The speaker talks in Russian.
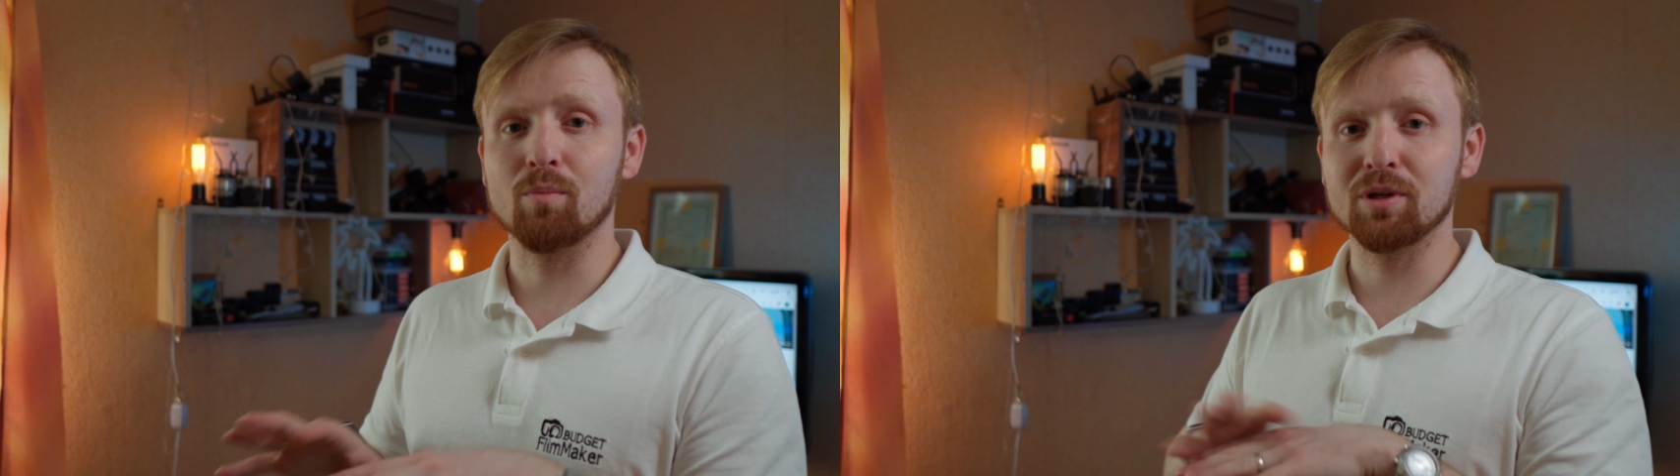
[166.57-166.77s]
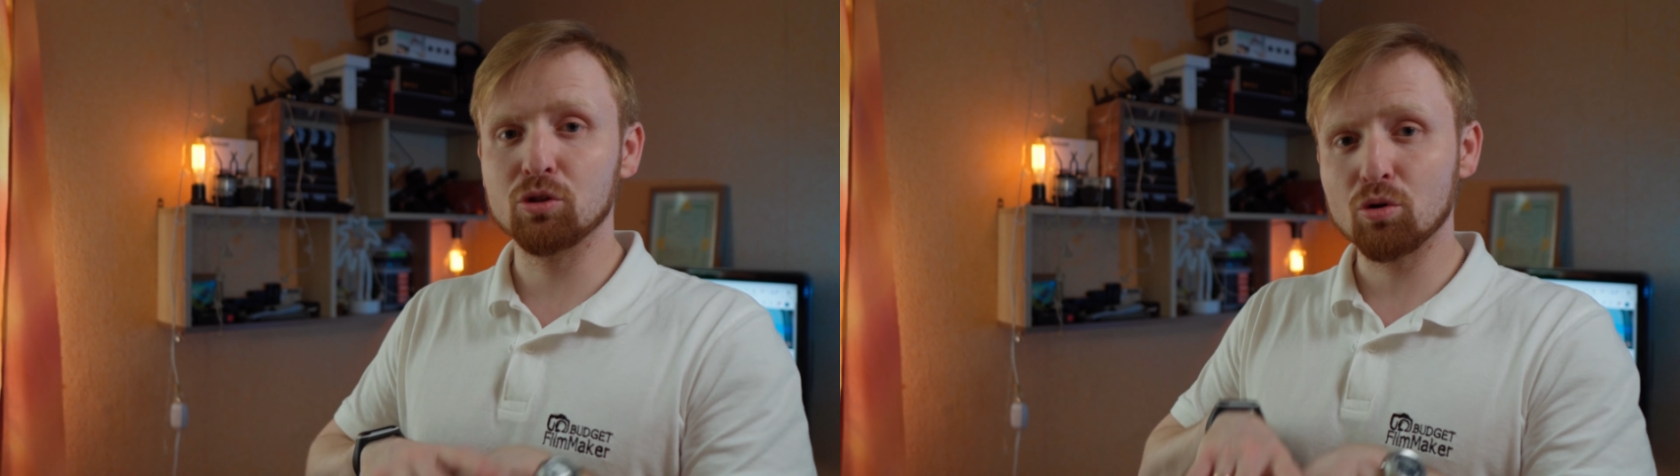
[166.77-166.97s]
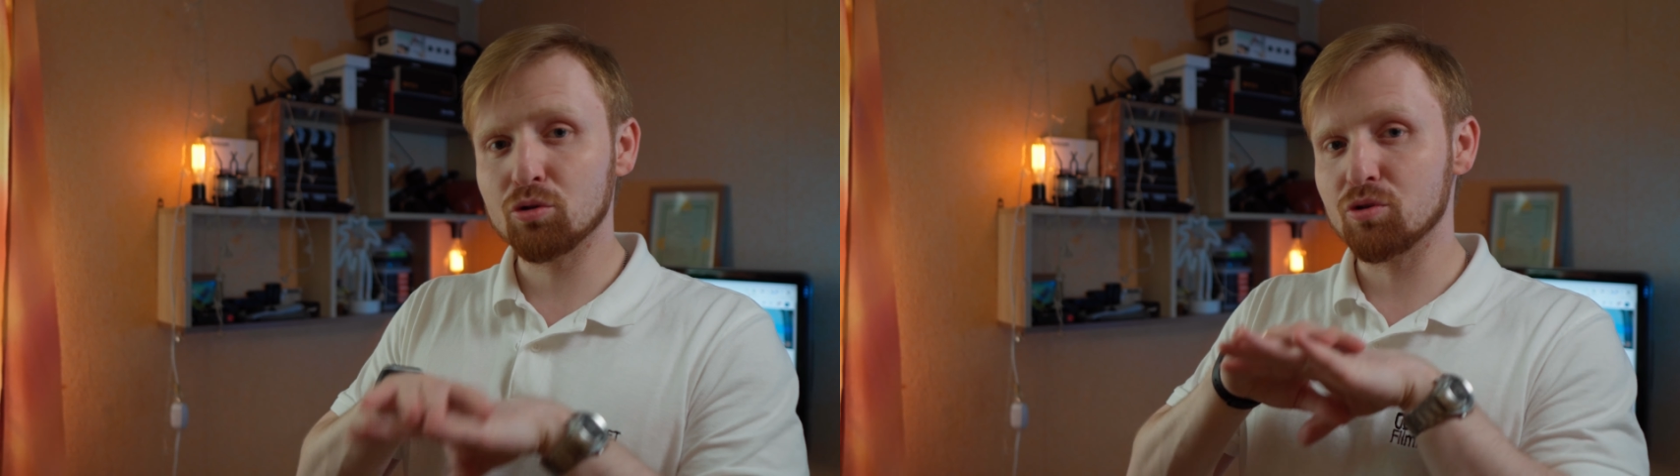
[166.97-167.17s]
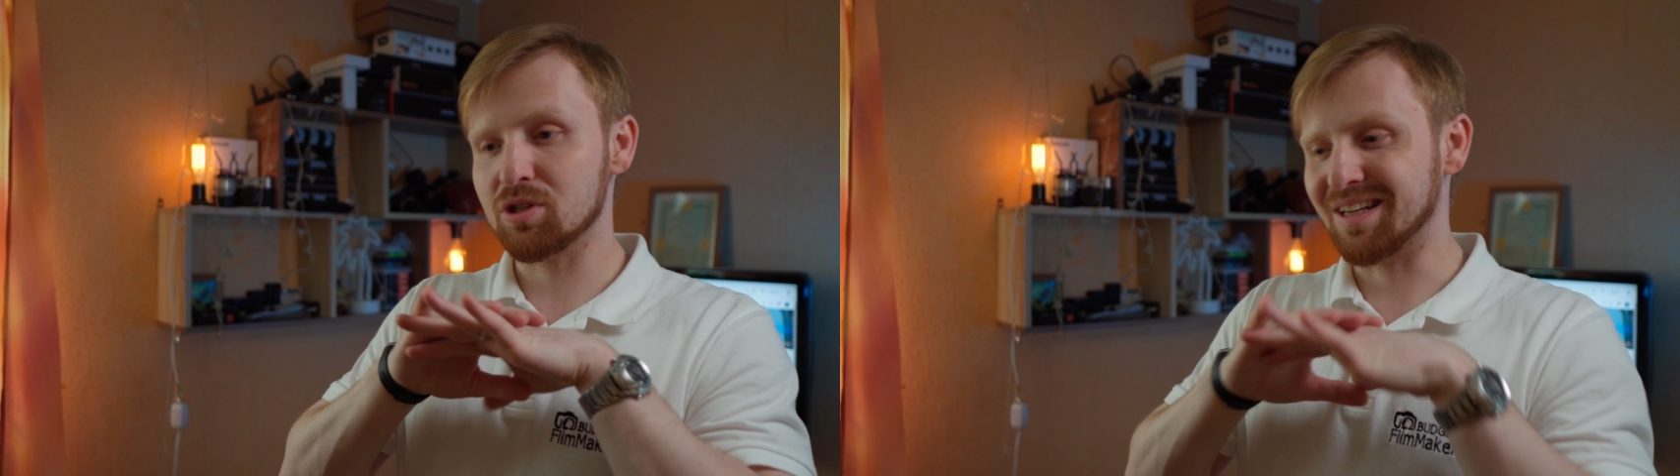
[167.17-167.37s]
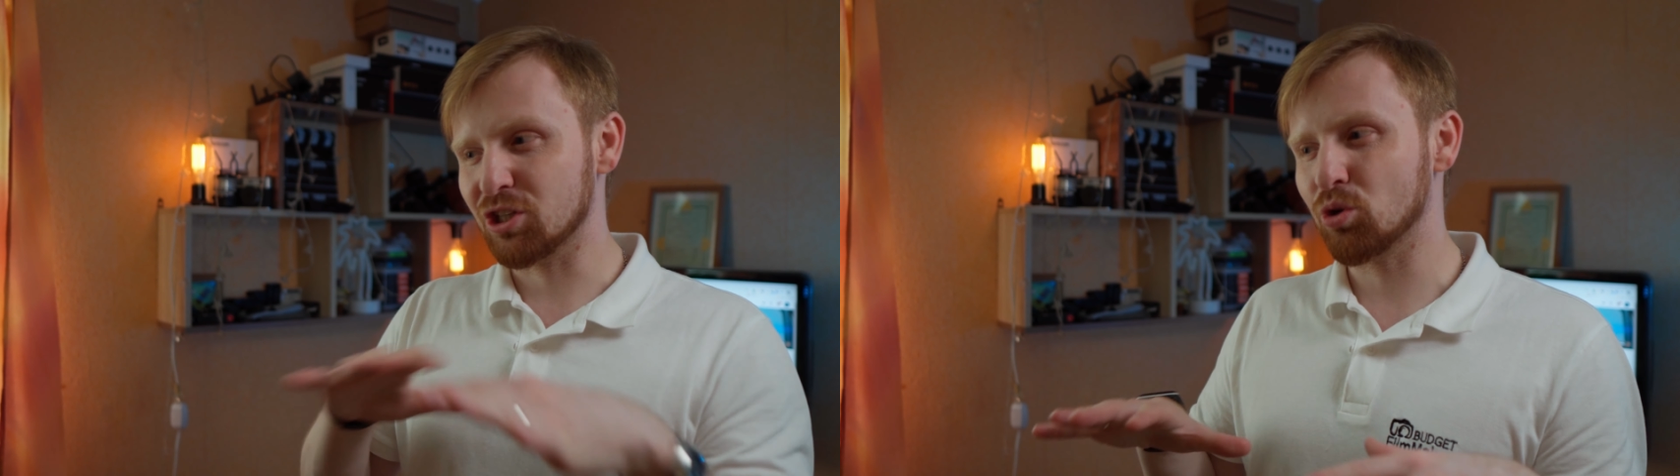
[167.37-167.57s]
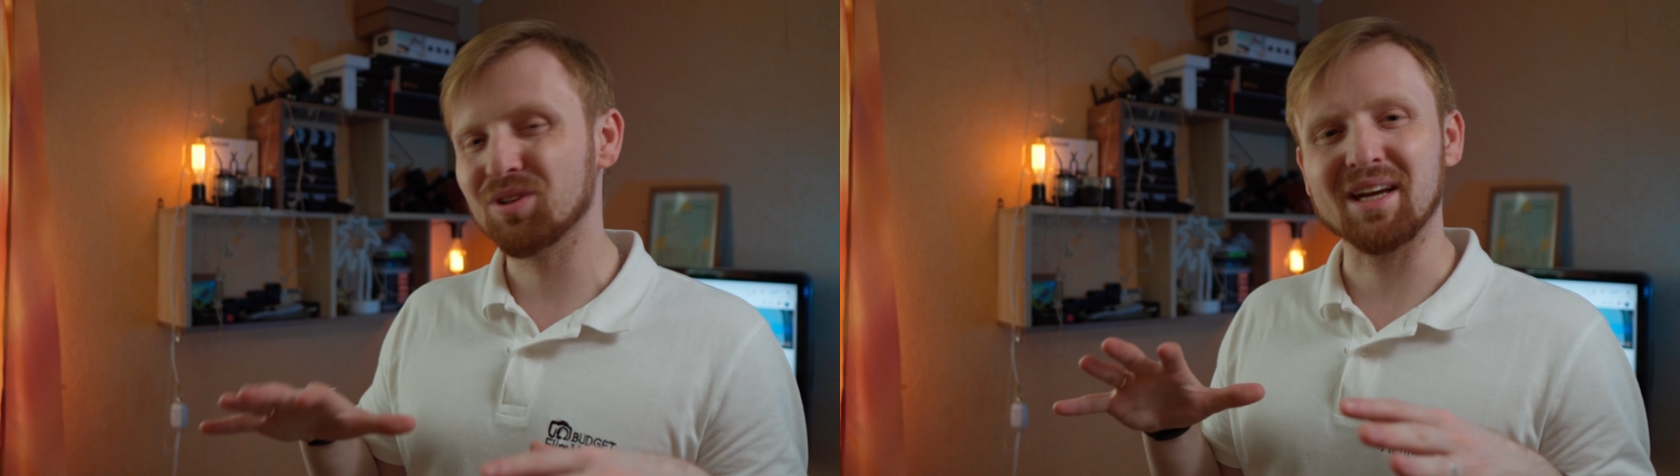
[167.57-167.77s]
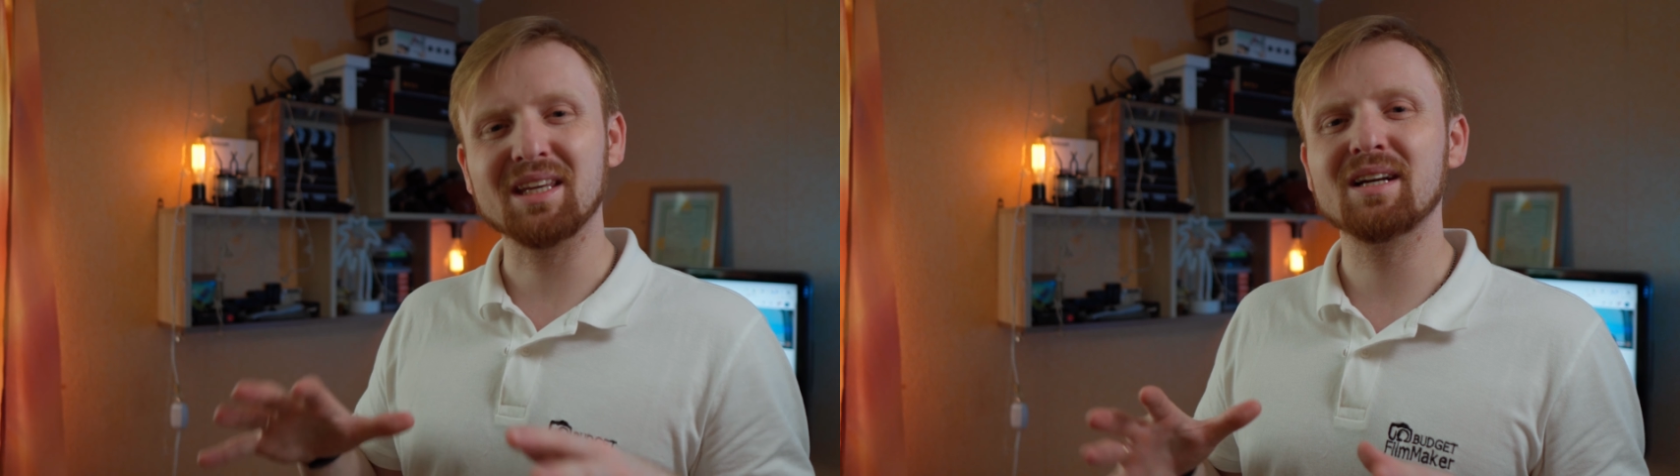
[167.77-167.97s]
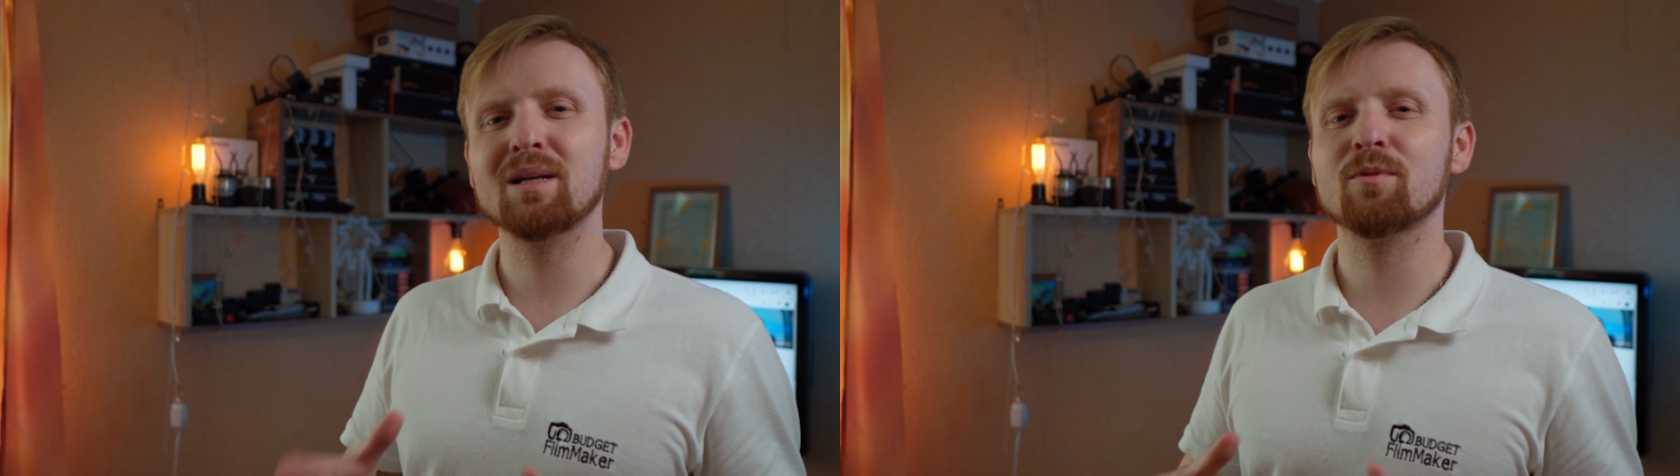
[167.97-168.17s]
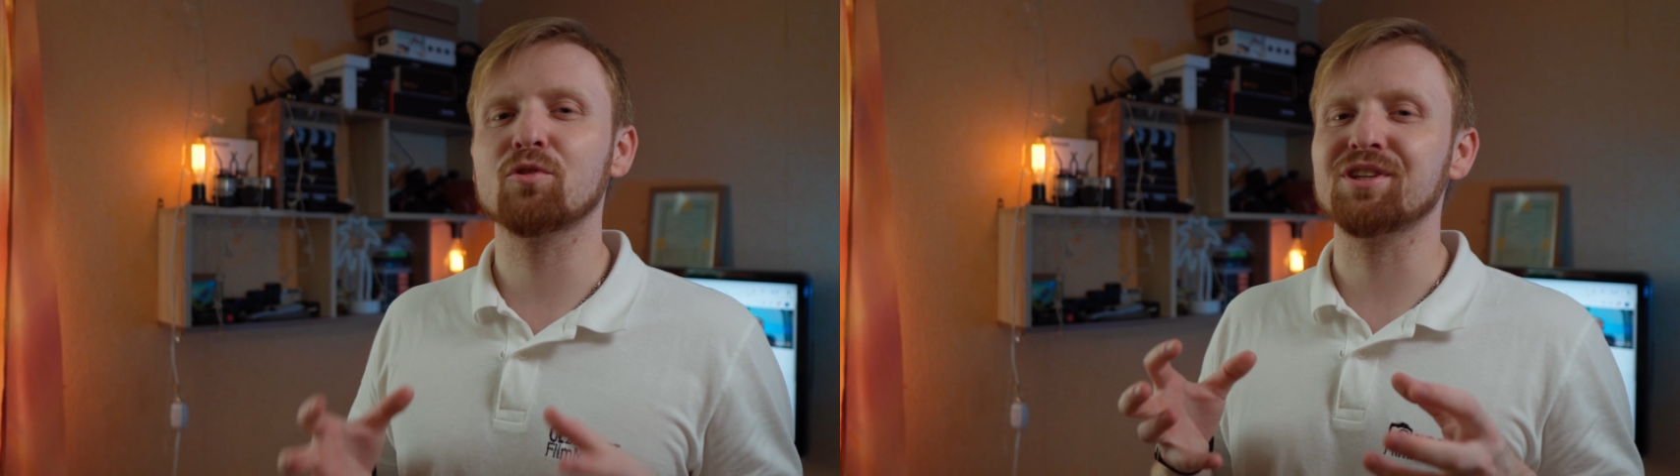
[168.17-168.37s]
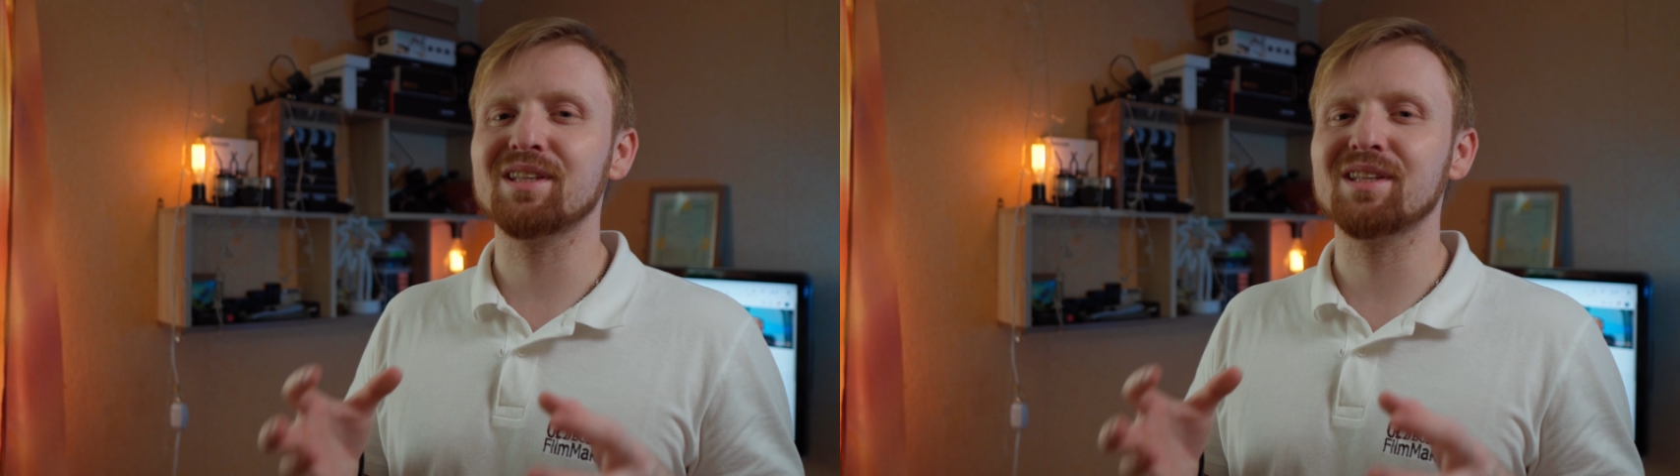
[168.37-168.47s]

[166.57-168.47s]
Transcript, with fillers: монитор, то есть лишен каких-либо вот